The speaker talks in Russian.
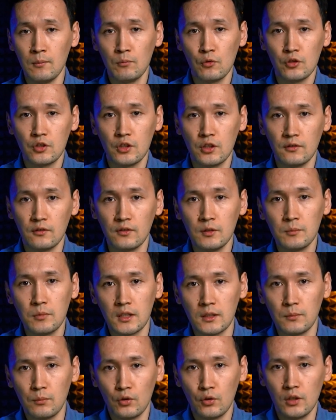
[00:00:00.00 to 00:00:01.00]
можете
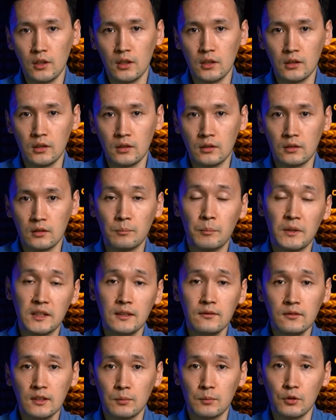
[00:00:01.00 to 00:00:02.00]
выбрать более
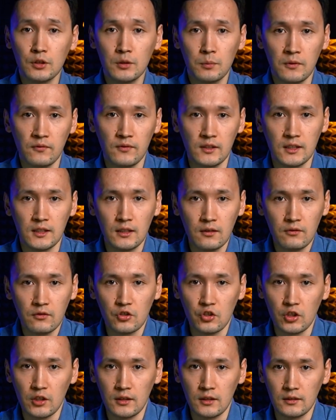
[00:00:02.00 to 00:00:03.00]
пассивный способ инвестирования
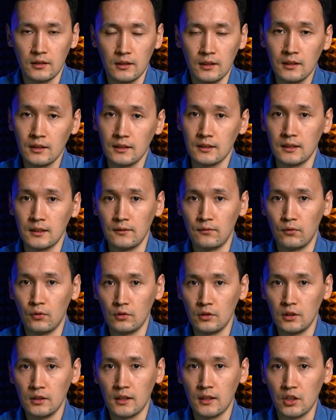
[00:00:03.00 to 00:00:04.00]
через индексные
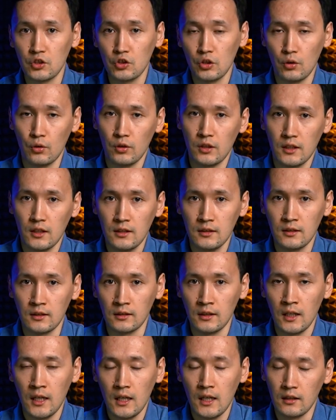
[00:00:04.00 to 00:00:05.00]
фонды на широкий рынок,
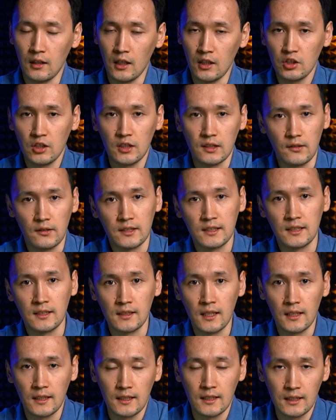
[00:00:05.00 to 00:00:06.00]
также известные
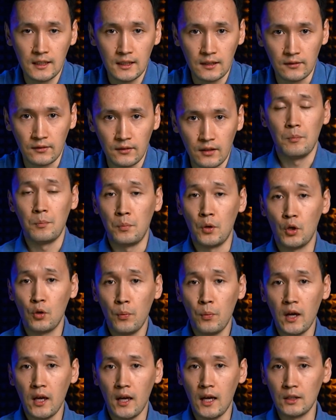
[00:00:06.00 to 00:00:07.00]
как ETF.
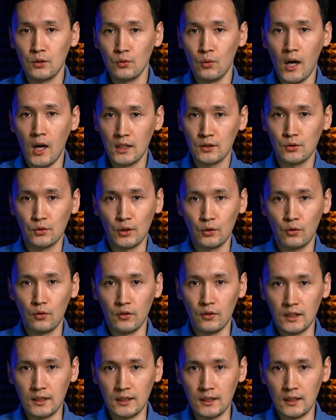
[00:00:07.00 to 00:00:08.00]
Покупая одну акцию
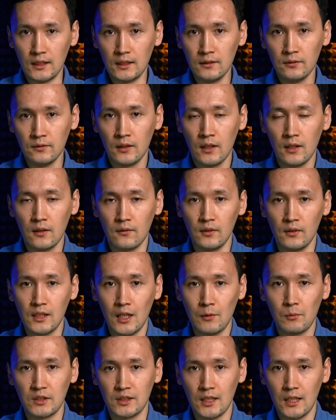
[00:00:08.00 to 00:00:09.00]
такого ETF, вы
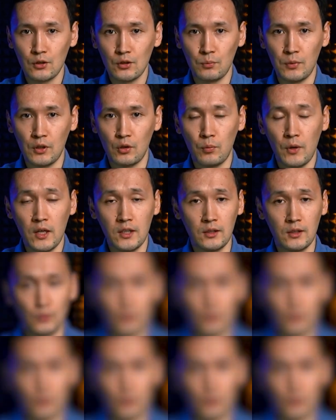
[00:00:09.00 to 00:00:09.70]
как бы сразу покупаете